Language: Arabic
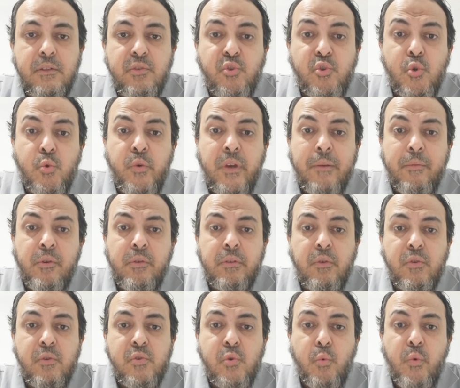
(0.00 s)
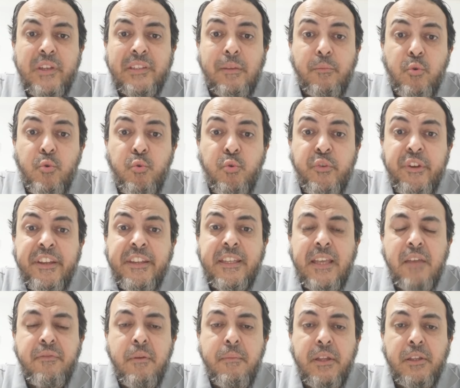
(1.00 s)
زوج من زوجت من الحور العين
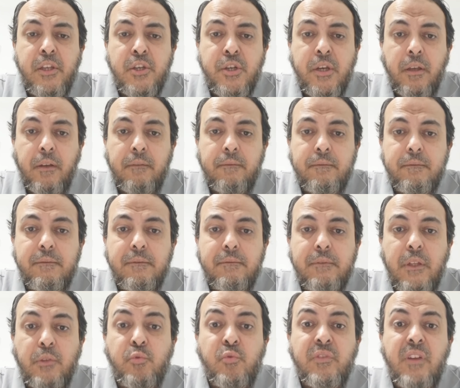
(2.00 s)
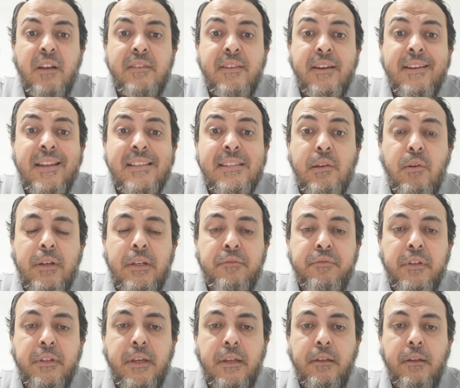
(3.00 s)
كيفما تشاء أنت تكون أكثر الناس زواجا في
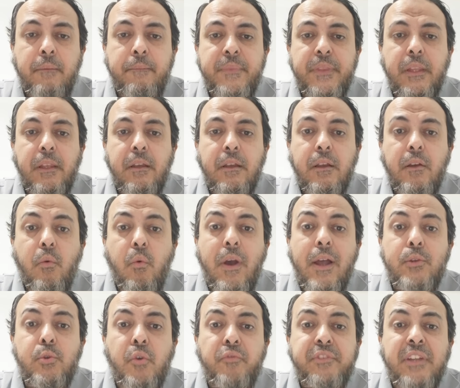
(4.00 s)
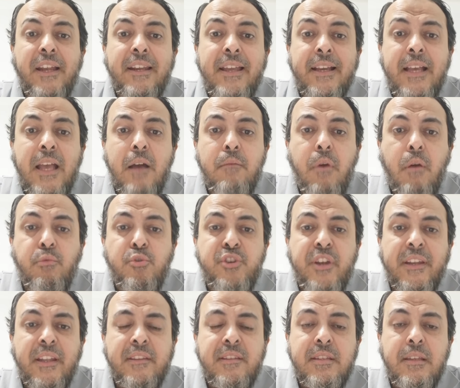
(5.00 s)
الجنة وتفتح لك أبواب
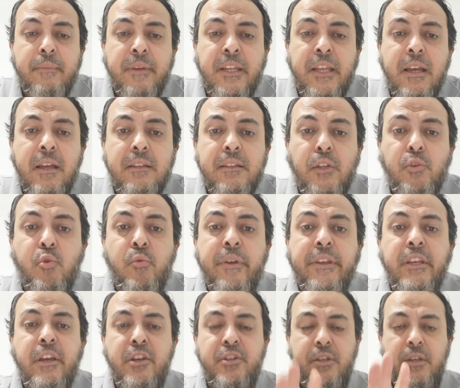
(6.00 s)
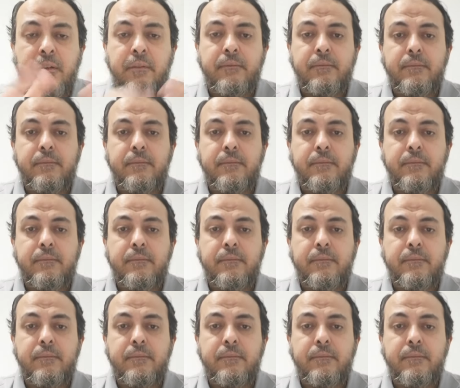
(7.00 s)
الجنة الثمانية تدخل من أيها شاء